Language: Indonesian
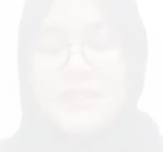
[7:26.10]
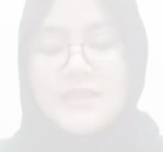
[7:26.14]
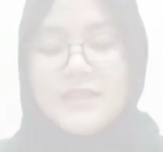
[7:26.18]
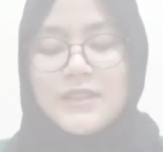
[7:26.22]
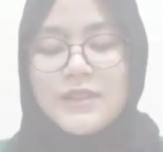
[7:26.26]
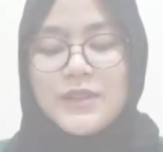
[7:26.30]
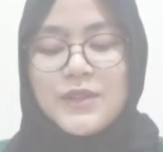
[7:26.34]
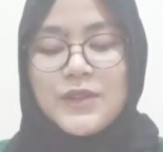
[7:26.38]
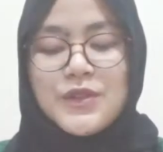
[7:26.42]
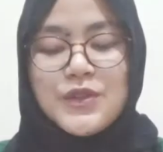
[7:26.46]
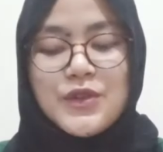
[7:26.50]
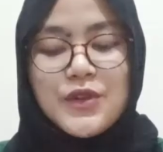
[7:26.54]

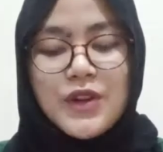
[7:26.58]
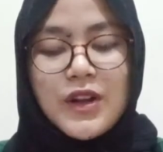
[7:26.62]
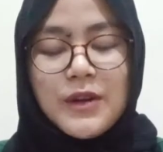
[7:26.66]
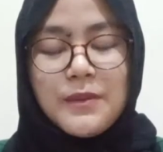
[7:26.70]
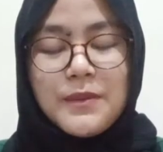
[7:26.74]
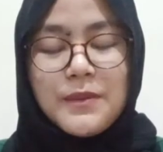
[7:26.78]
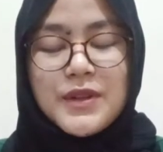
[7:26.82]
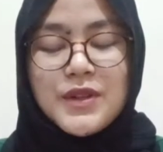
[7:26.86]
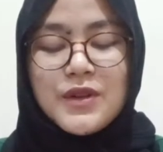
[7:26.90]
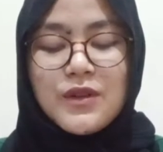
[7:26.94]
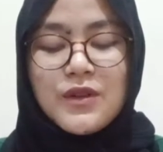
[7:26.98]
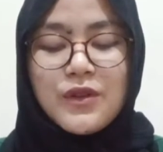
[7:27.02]
Tujuan
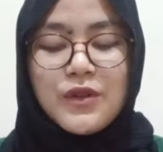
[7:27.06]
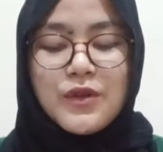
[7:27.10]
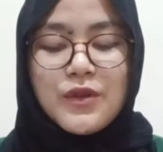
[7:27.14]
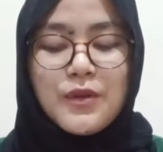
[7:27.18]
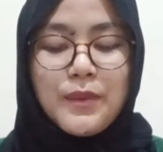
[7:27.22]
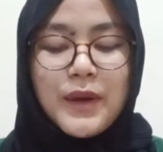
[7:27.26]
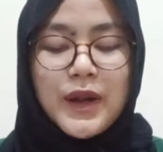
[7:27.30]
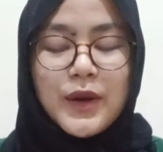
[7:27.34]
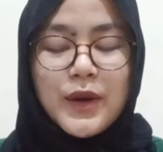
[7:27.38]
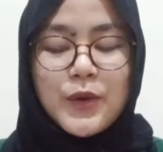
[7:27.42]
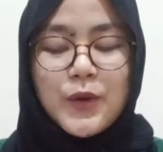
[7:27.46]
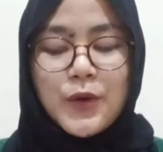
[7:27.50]
penyeludupan
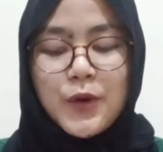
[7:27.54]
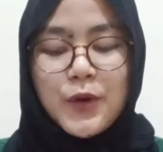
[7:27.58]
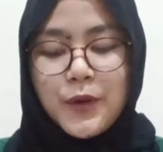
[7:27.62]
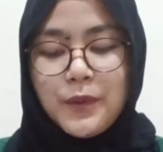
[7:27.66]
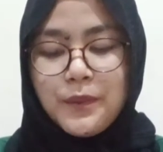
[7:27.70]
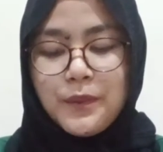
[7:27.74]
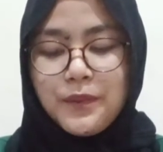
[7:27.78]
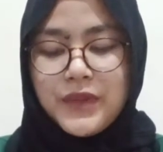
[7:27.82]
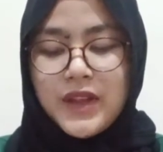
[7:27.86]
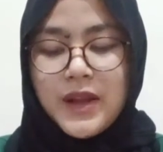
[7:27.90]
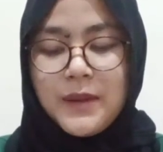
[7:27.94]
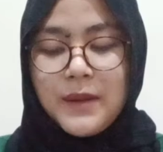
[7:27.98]
hukum.
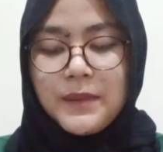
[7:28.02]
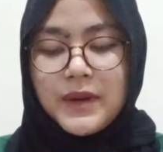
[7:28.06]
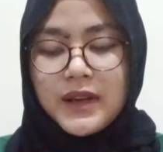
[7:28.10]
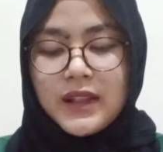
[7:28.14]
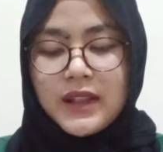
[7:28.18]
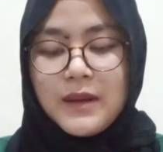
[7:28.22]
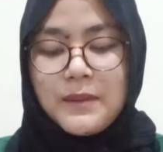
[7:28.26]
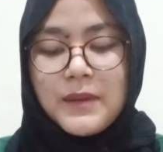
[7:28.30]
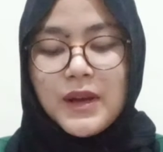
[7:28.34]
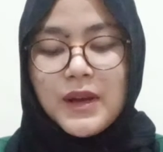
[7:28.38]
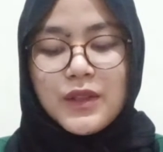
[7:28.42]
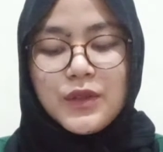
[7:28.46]
Yang
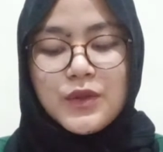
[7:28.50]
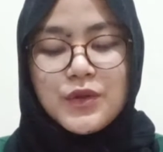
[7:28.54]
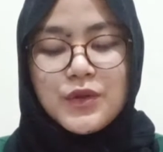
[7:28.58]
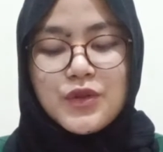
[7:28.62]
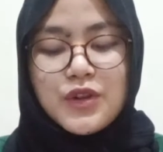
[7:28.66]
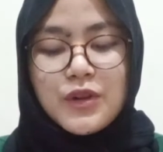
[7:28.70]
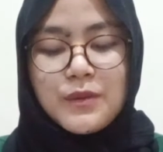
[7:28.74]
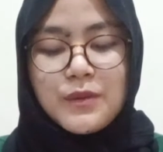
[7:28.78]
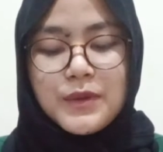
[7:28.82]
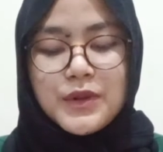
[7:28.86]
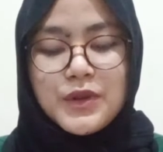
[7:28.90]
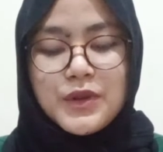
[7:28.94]
pertama, tujuan
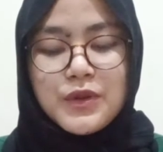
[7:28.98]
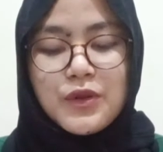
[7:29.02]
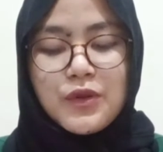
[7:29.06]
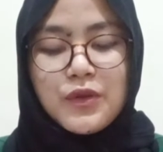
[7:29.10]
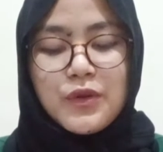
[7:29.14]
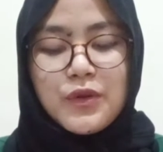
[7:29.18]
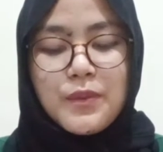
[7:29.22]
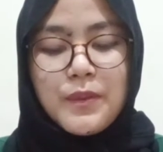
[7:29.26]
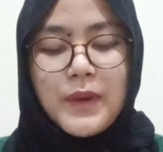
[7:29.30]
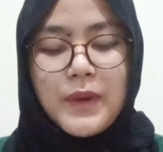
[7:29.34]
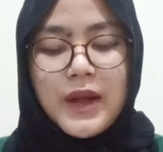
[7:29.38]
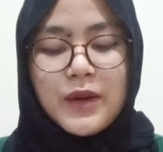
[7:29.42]

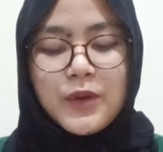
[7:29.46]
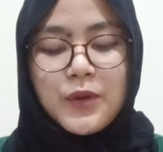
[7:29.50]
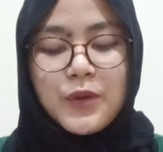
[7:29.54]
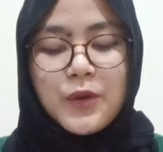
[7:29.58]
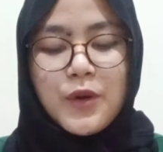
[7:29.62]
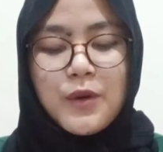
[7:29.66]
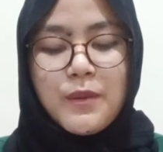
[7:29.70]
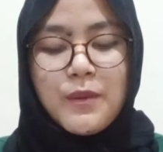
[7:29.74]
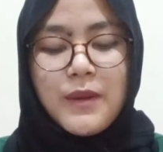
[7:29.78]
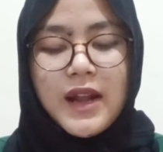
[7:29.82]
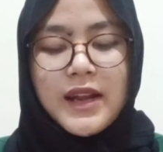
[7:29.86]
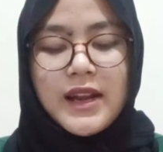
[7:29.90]
penyeludupan hukum
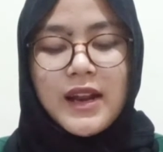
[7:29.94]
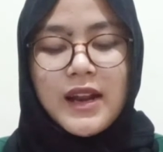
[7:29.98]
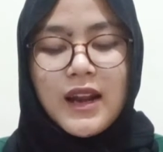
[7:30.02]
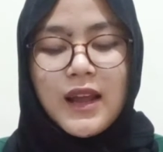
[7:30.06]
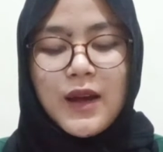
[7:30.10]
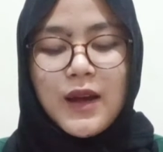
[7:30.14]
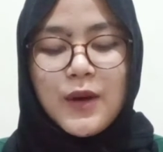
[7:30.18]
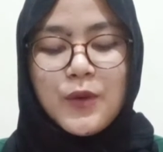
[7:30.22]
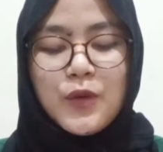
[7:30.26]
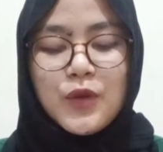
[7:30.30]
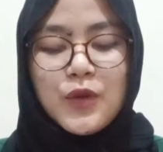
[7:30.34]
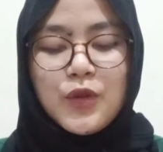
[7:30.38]
adalah
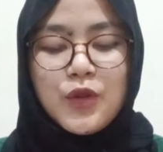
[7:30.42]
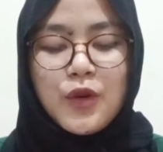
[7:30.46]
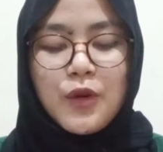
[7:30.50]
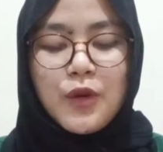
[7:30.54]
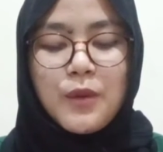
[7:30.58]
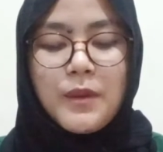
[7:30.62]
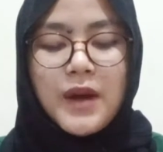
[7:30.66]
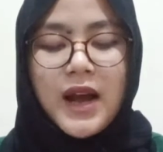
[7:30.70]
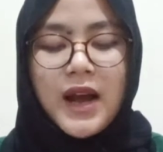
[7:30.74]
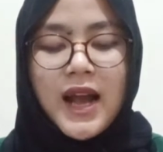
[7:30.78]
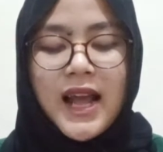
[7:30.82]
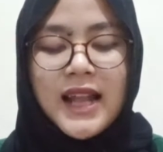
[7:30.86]
untuk
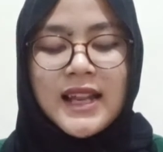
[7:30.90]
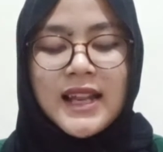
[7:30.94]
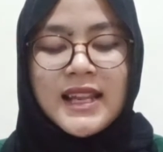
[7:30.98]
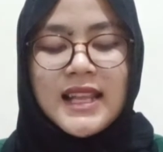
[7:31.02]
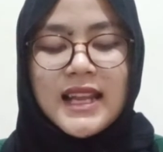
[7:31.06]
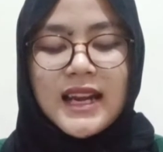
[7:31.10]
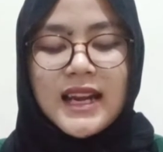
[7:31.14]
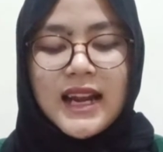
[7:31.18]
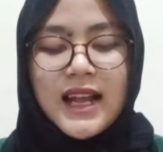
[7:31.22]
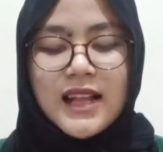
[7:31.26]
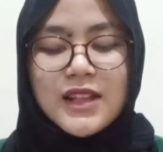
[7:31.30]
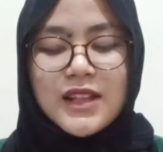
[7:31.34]

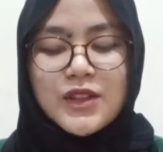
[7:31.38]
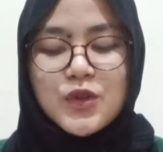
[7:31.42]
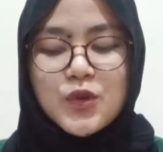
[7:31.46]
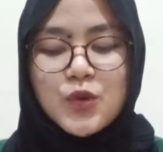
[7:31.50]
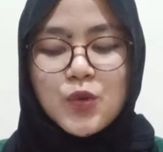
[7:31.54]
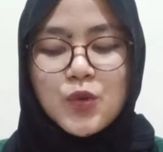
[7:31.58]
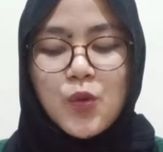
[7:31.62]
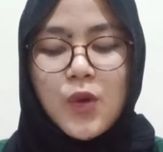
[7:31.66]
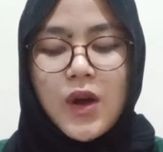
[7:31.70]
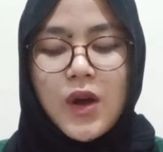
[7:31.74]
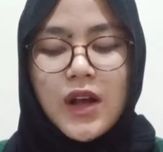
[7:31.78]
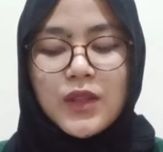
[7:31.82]
menghadirkan
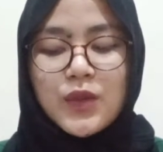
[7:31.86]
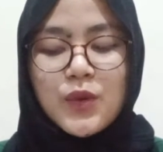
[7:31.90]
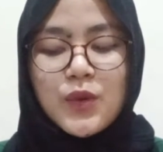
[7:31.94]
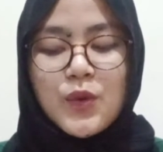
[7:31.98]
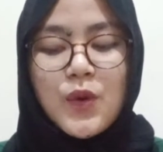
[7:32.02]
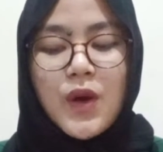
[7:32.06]
suatu